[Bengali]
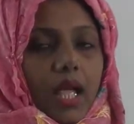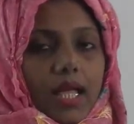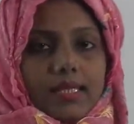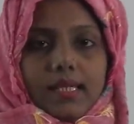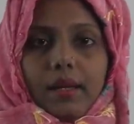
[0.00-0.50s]

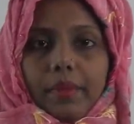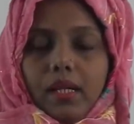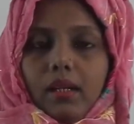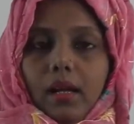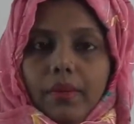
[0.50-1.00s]
আজকে আমি
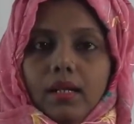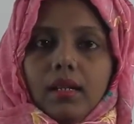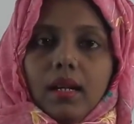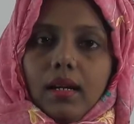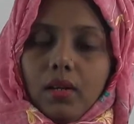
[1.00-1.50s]
আমার
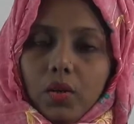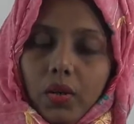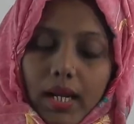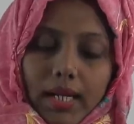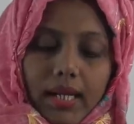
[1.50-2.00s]

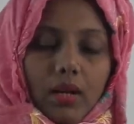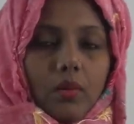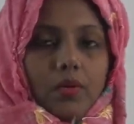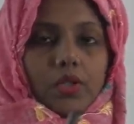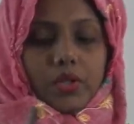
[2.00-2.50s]
ওখানে
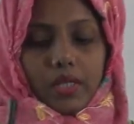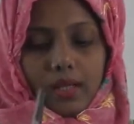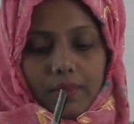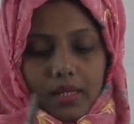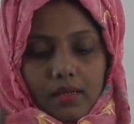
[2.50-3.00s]
অবশ্যই
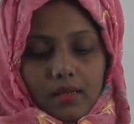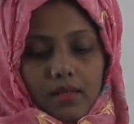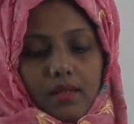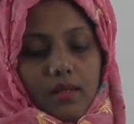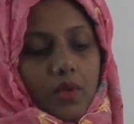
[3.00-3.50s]
আমার
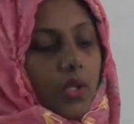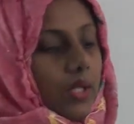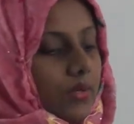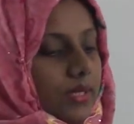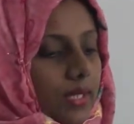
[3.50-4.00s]
কথা
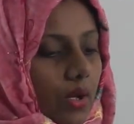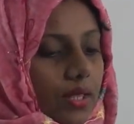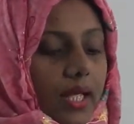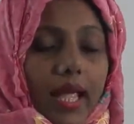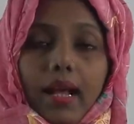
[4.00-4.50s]
হচ্ছে
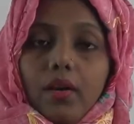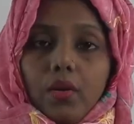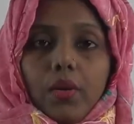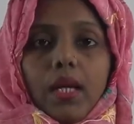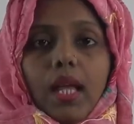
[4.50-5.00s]
অধ্যায়
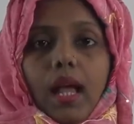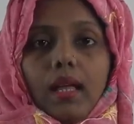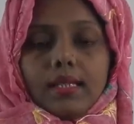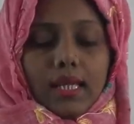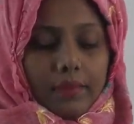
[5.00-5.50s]
এগারো
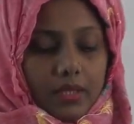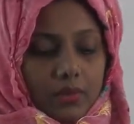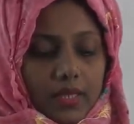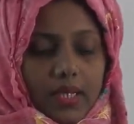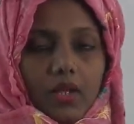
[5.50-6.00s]
আজকে আমি
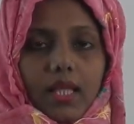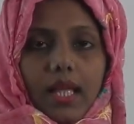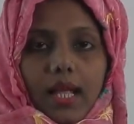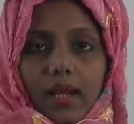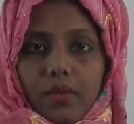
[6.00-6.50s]
তোমাদের
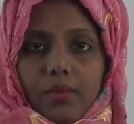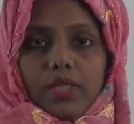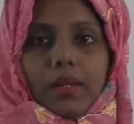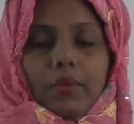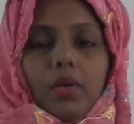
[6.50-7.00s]
অধ্যায় এগারো
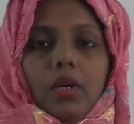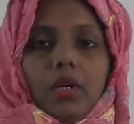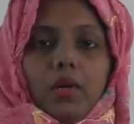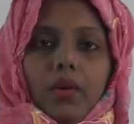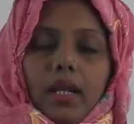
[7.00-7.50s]
বোঝাবো
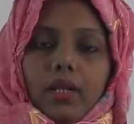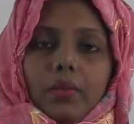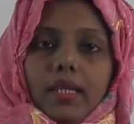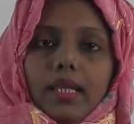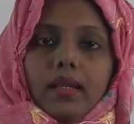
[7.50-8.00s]
ওখানে
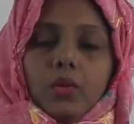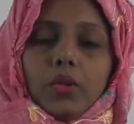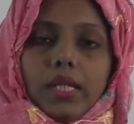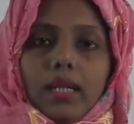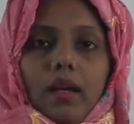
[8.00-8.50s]
তোমাদের
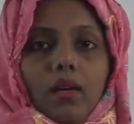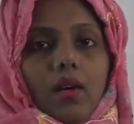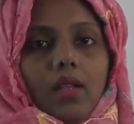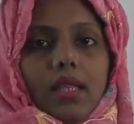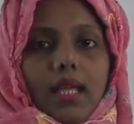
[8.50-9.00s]
দুটি
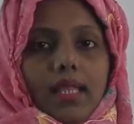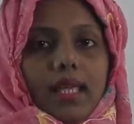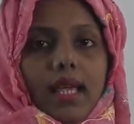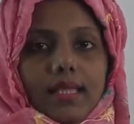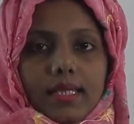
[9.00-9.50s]
অধ্যায়
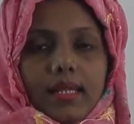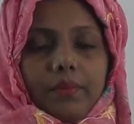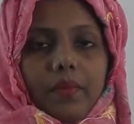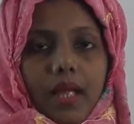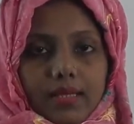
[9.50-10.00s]
দেয়া আছে
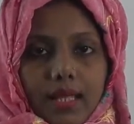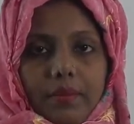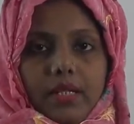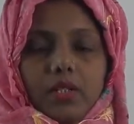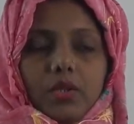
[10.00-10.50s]

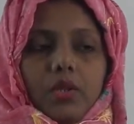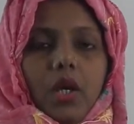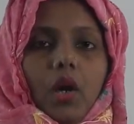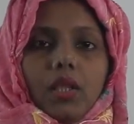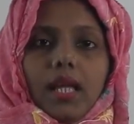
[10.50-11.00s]
অ্যাসাইনমেন্টের জন্য
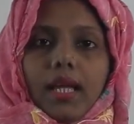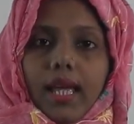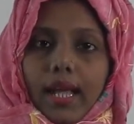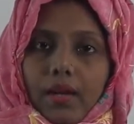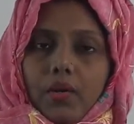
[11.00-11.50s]
অধ্যায়
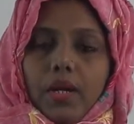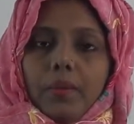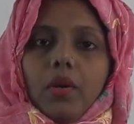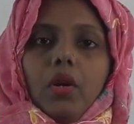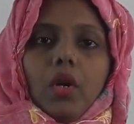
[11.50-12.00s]
এগারো
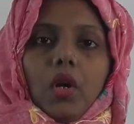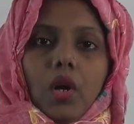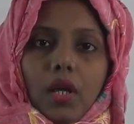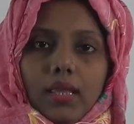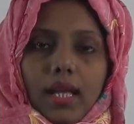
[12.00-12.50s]
এবং
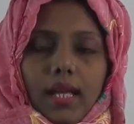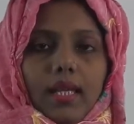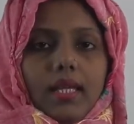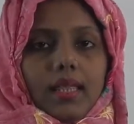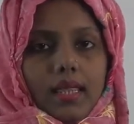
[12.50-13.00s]
অধ্যায়
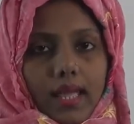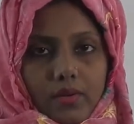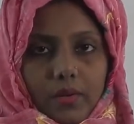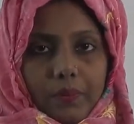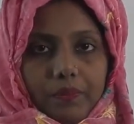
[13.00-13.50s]

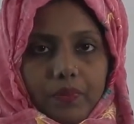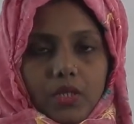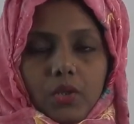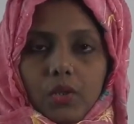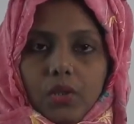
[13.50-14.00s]
তেরো
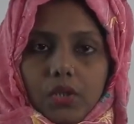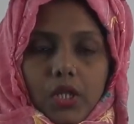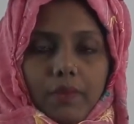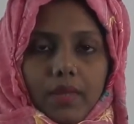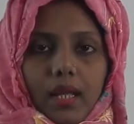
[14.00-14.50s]
চতুর্থ
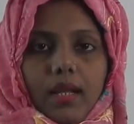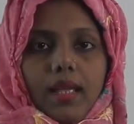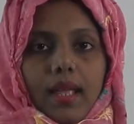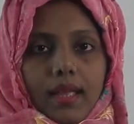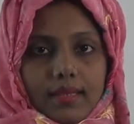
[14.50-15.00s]
সপ্তাহের
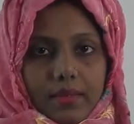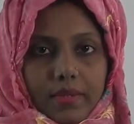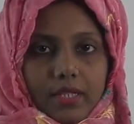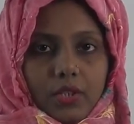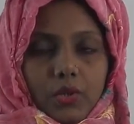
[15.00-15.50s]

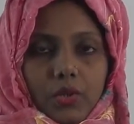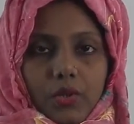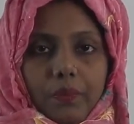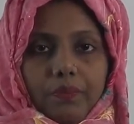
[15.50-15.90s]
অ্যাসাইনমেন্টের জন্য